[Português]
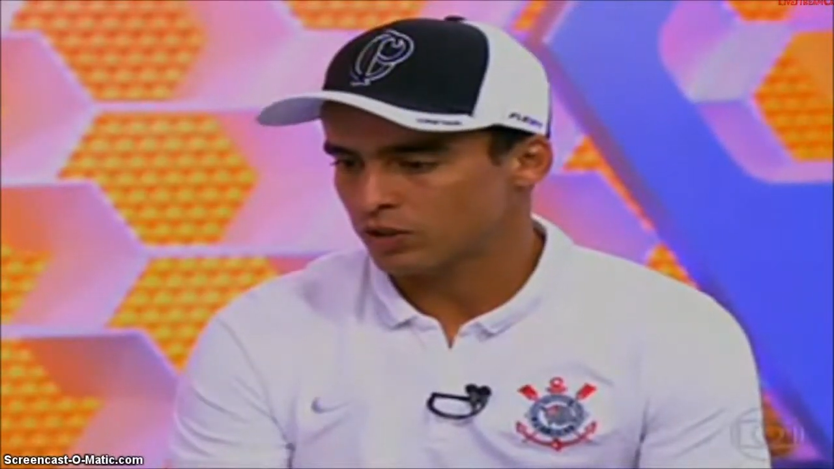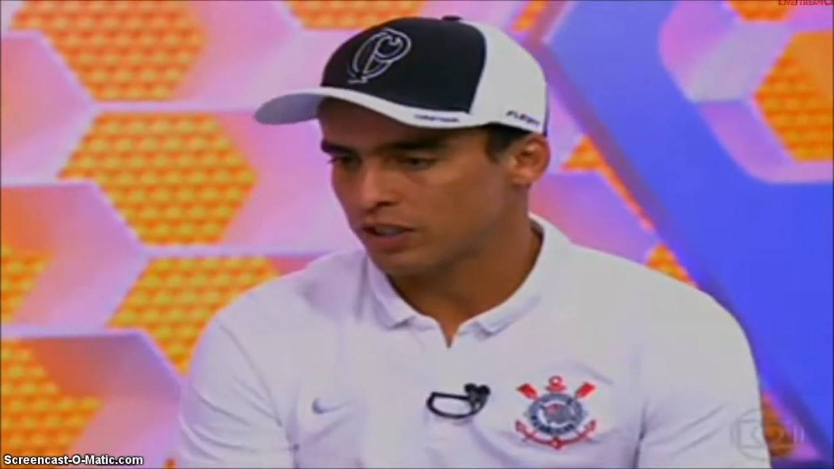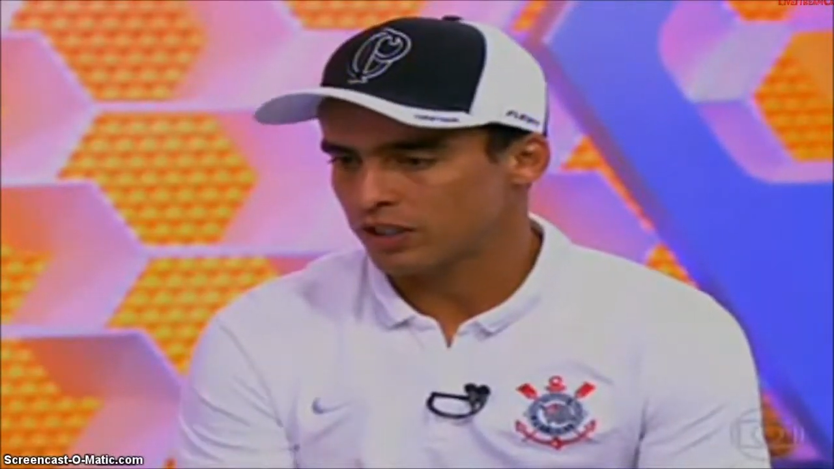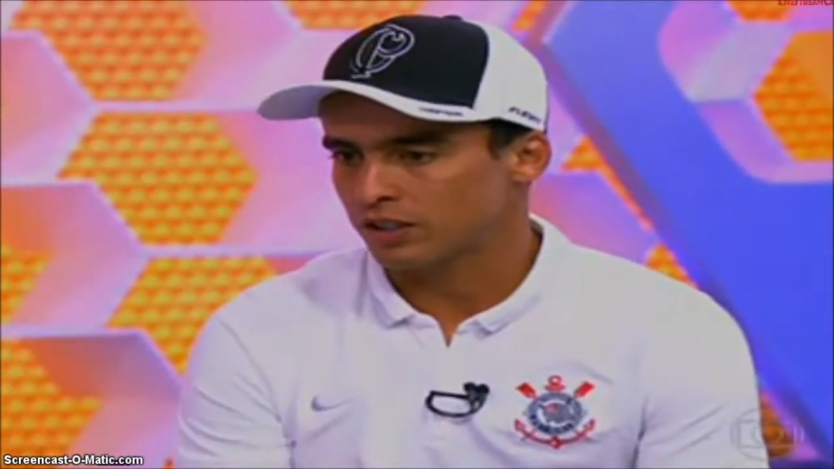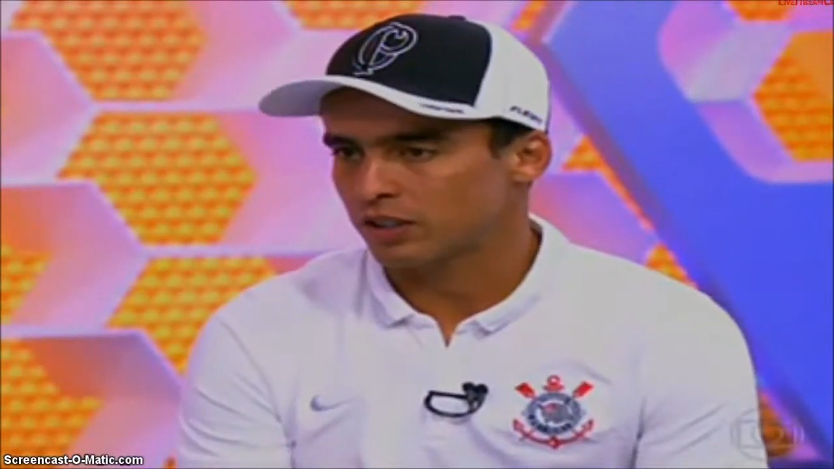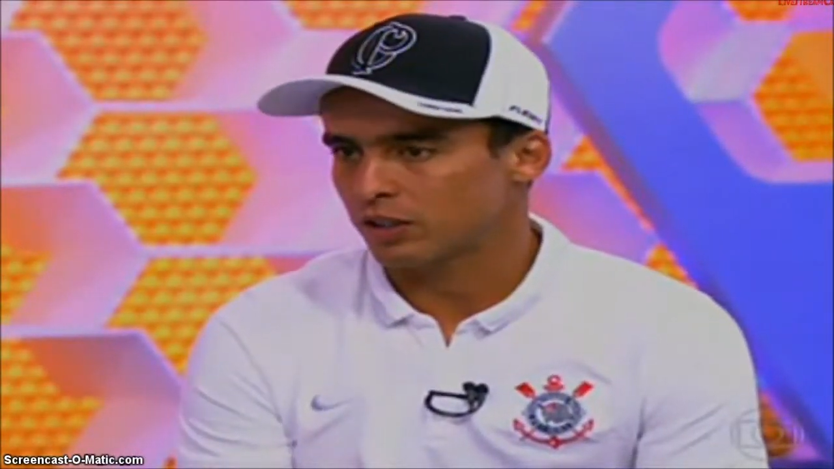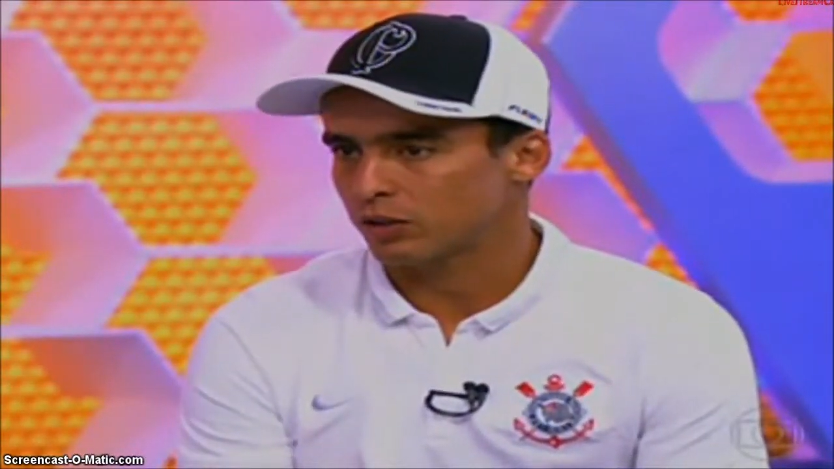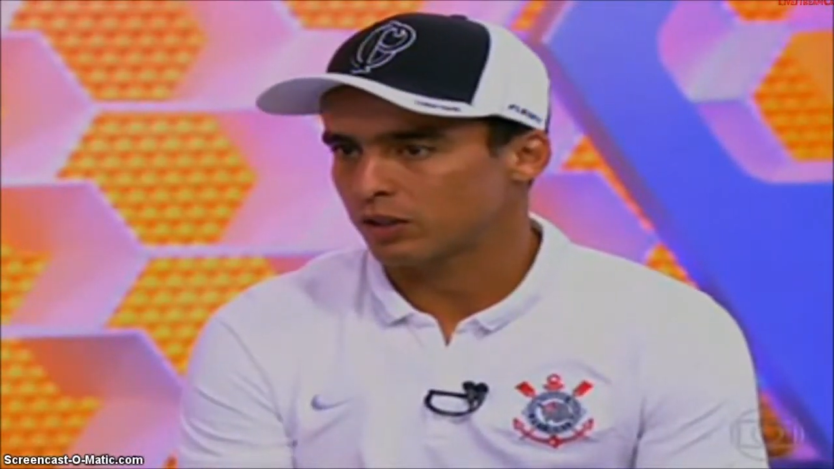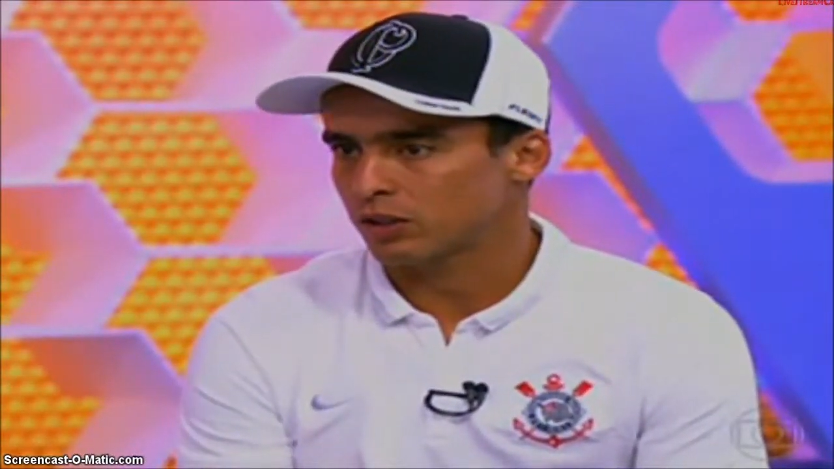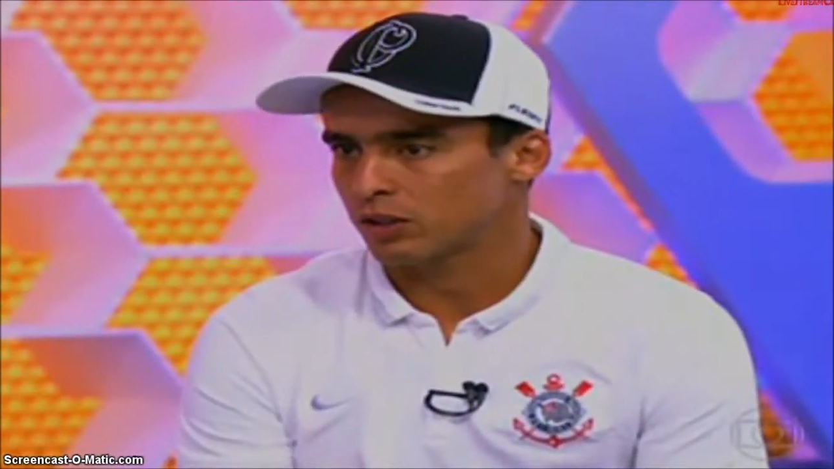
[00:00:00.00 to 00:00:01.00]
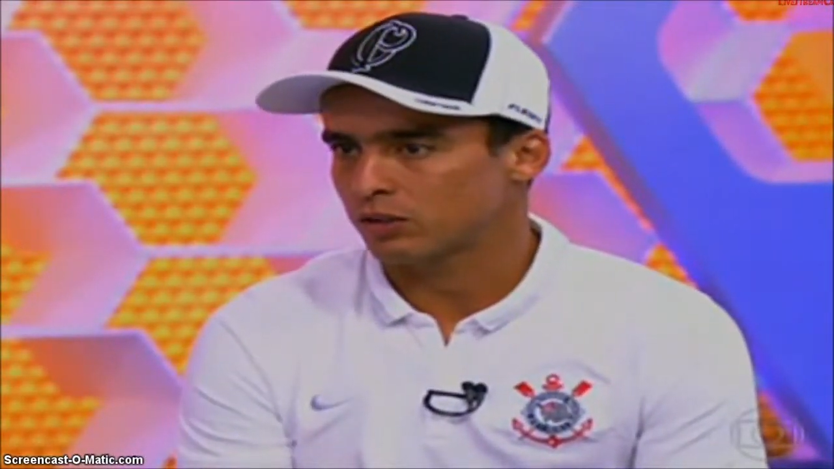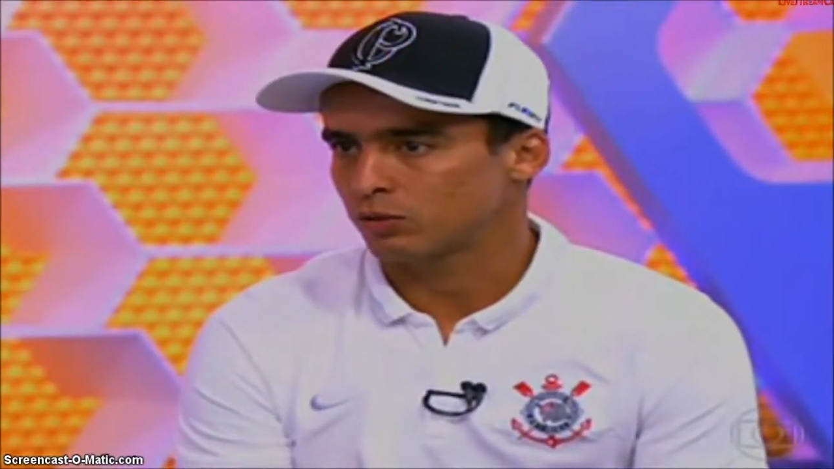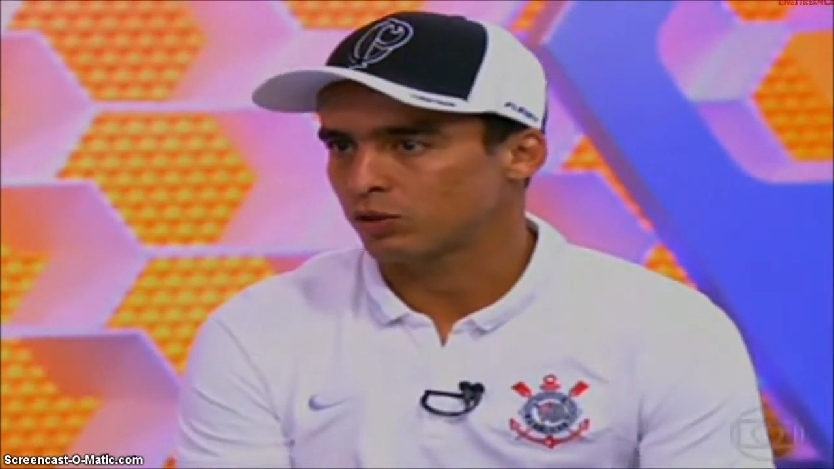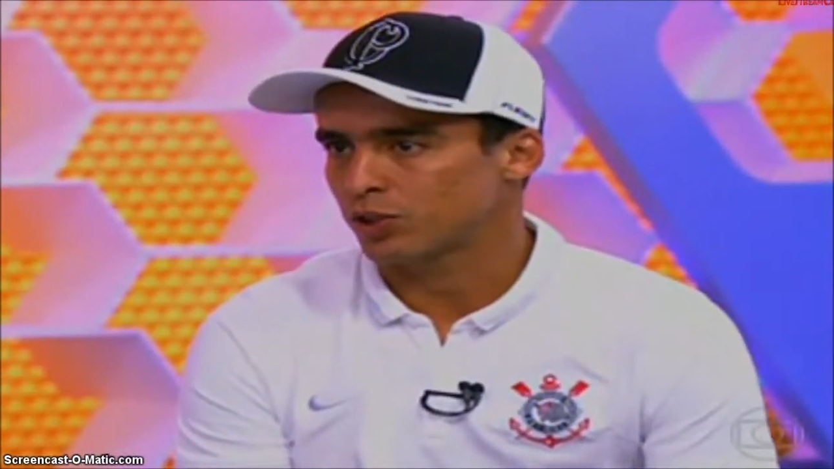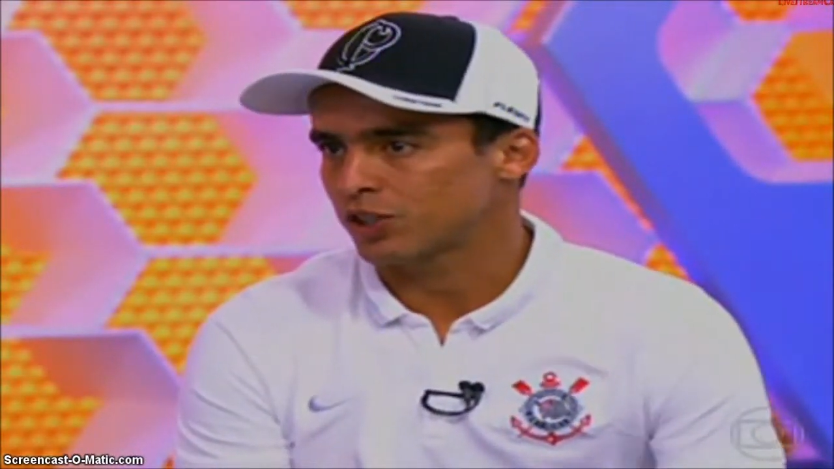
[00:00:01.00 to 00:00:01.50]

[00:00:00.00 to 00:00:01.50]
todos aí entenderam a,